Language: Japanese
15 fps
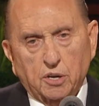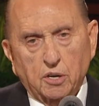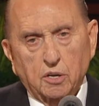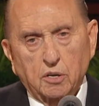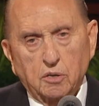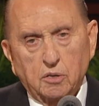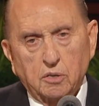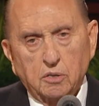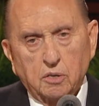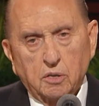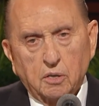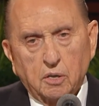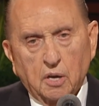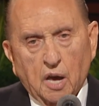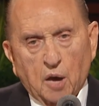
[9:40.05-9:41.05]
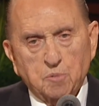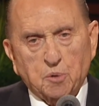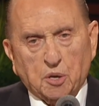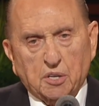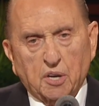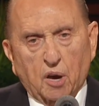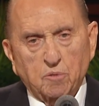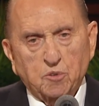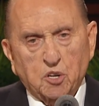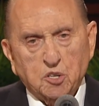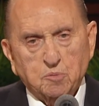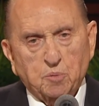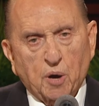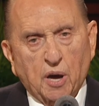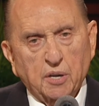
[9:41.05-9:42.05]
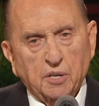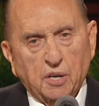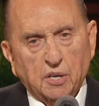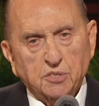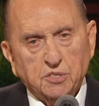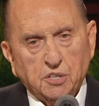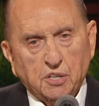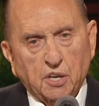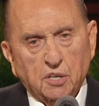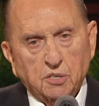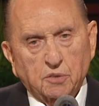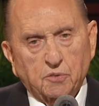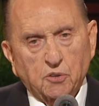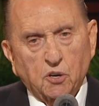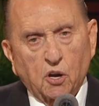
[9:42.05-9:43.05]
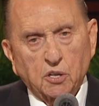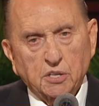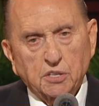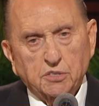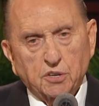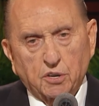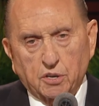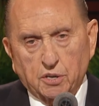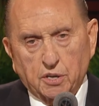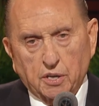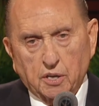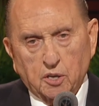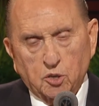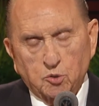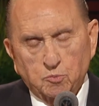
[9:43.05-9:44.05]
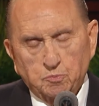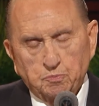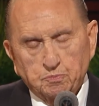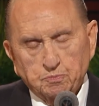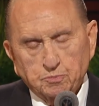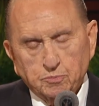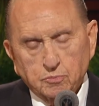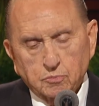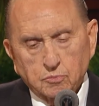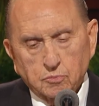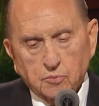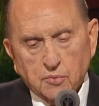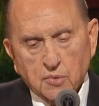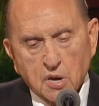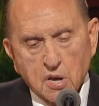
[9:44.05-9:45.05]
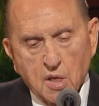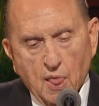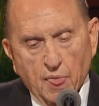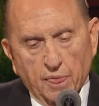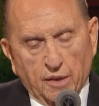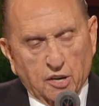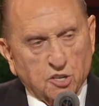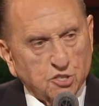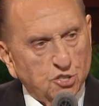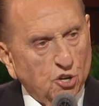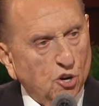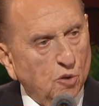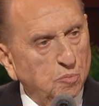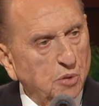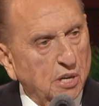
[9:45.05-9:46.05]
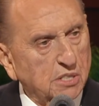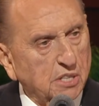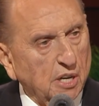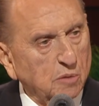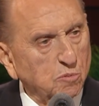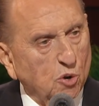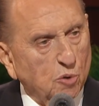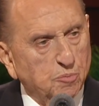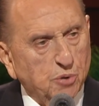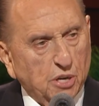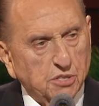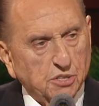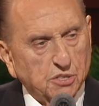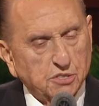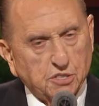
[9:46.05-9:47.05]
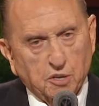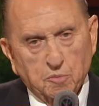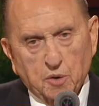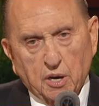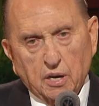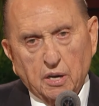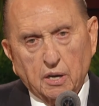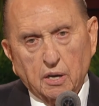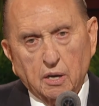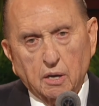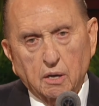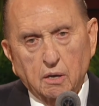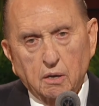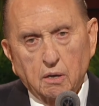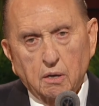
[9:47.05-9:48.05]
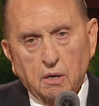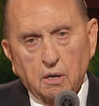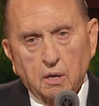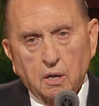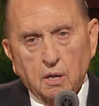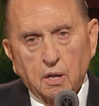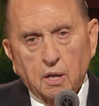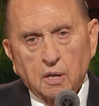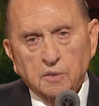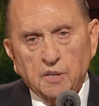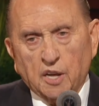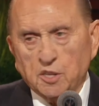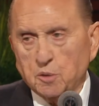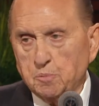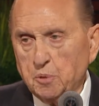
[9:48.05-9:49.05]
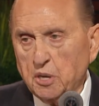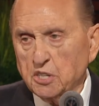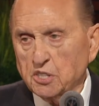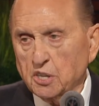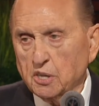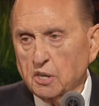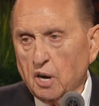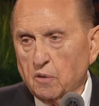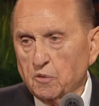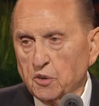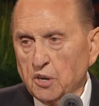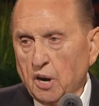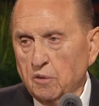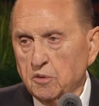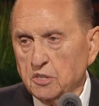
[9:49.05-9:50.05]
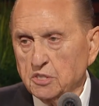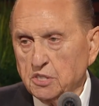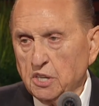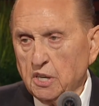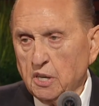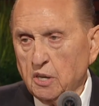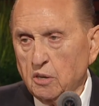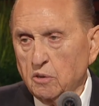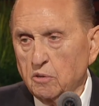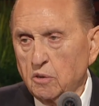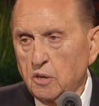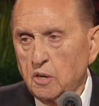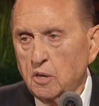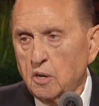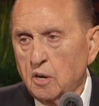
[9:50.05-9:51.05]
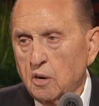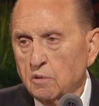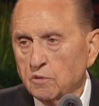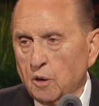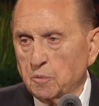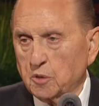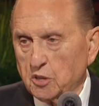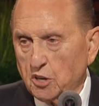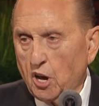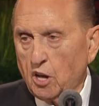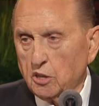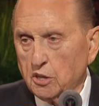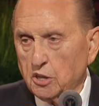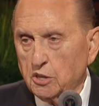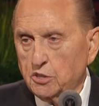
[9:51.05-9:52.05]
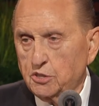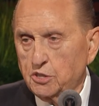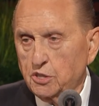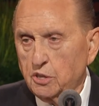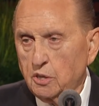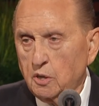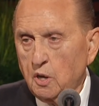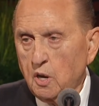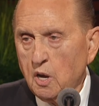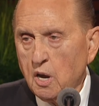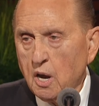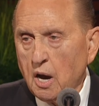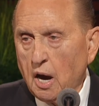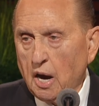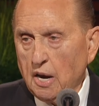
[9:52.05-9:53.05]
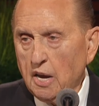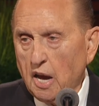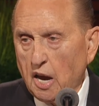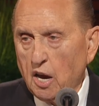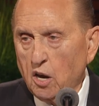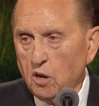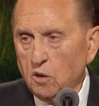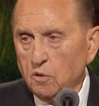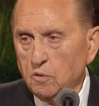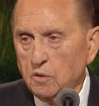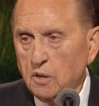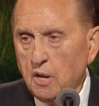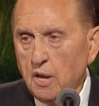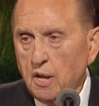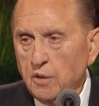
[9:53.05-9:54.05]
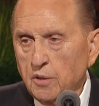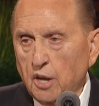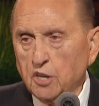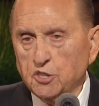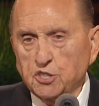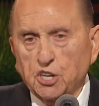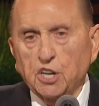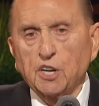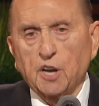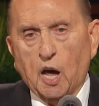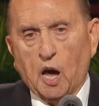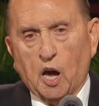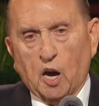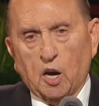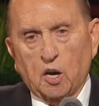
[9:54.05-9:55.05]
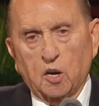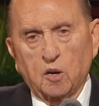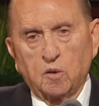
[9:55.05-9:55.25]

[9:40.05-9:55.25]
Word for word: 神殿の聖壇の前にひざまずき2人を永遠につなぎ合わせる制約を交わした時に受けた祝福です私にとって彼女と再び一緒になれるという知識から受ける平安と慰めほど貴重な祝福はありません